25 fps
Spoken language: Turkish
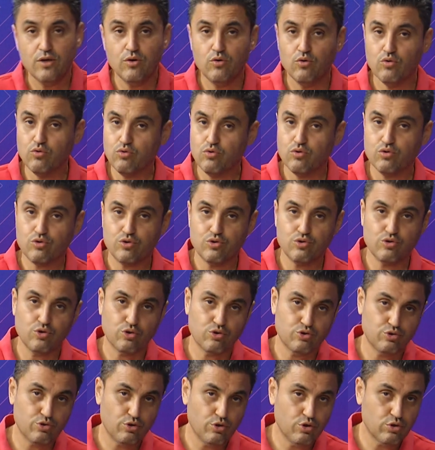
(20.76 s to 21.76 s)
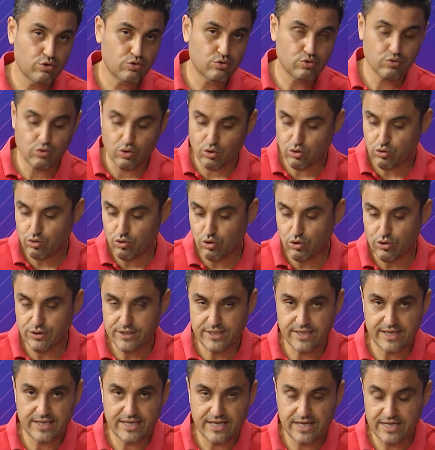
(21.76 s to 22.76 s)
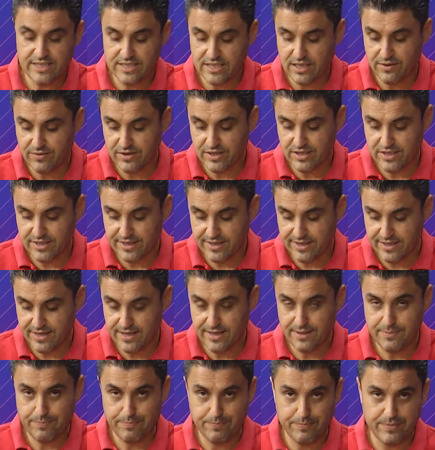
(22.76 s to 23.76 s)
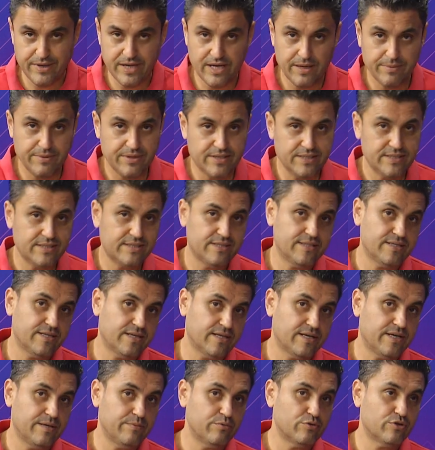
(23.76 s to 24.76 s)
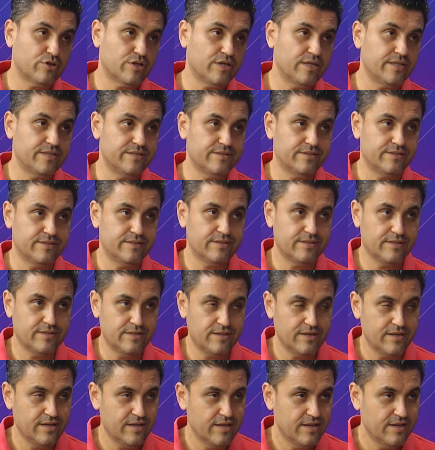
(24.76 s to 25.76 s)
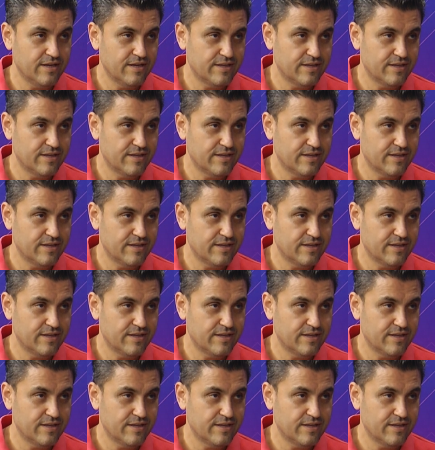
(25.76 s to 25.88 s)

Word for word: Hukukçu sosyolog Doktor Zekai Savaşlar'la beraberiz. Zekai abi hoş geldin. Hoş bulduk.